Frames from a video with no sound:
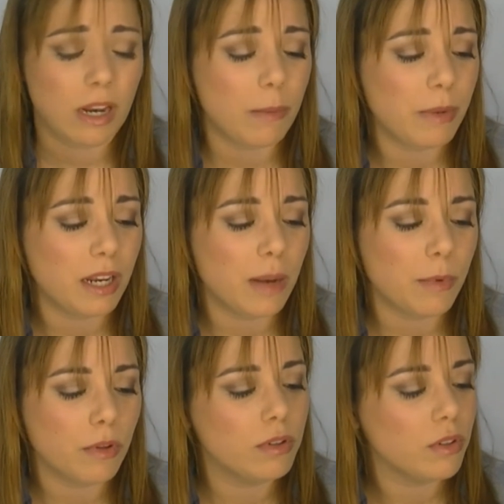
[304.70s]
la pena, el
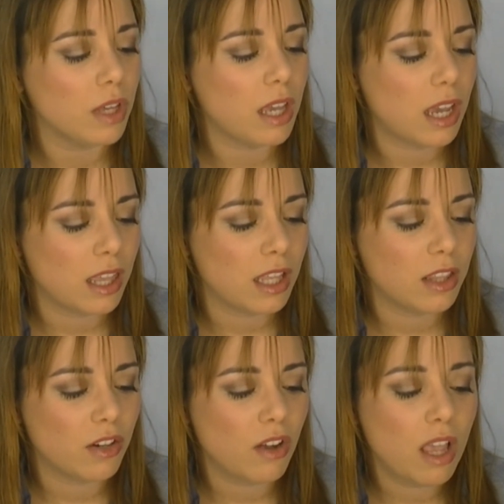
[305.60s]
producto que hay
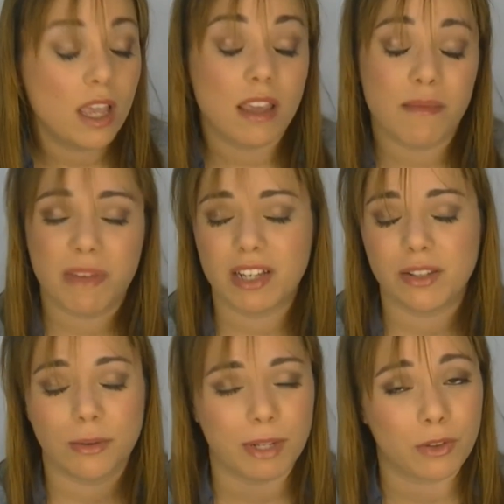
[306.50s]
dentro y más
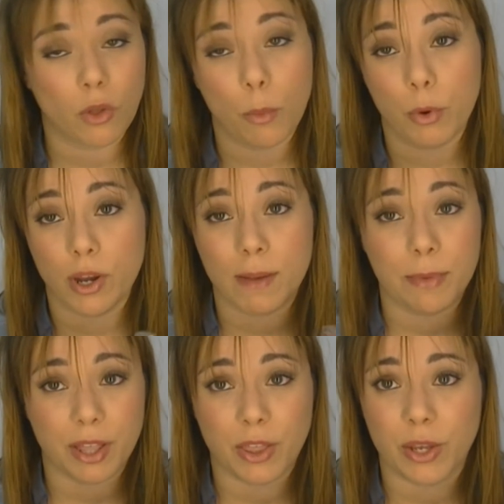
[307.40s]
sobre todo por el
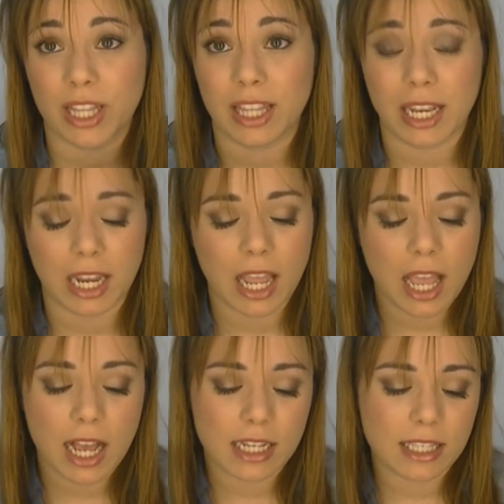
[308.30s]
precio que tiene.
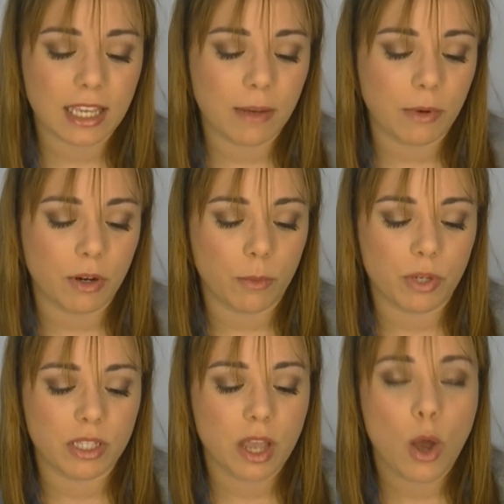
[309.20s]
Así que bueno,
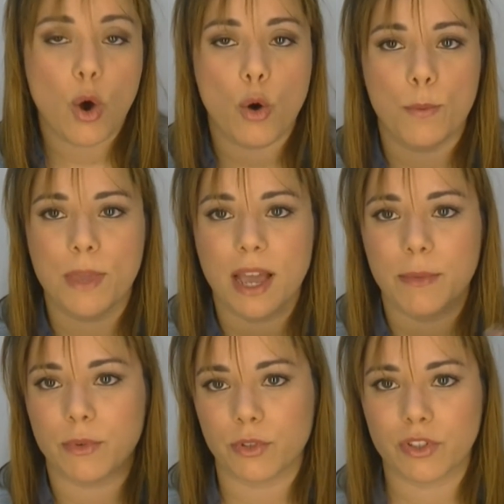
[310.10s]
pues
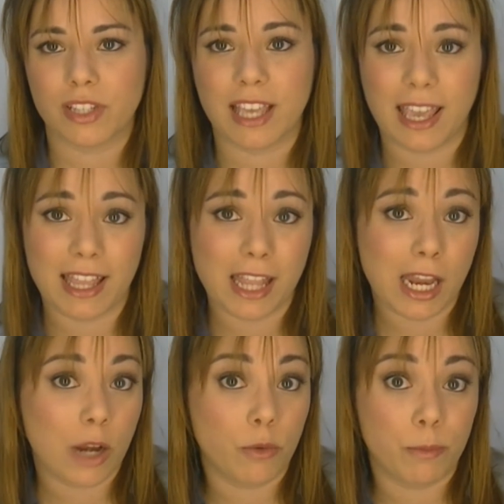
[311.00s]
obviamos que
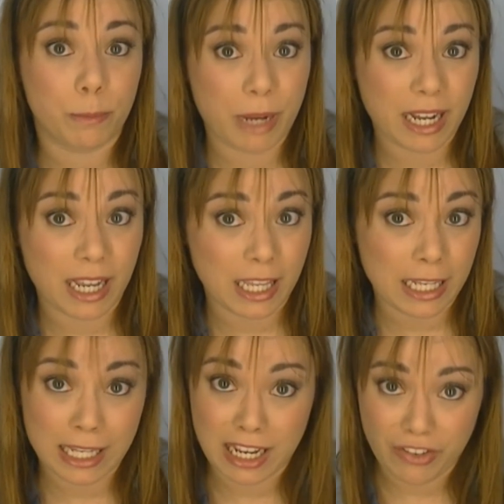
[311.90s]
tienen un
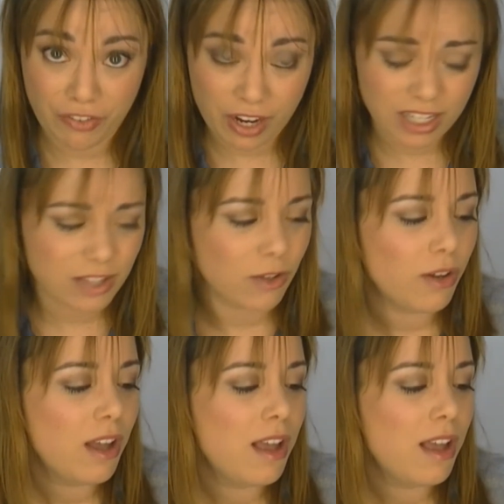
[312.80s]
packaging nefasto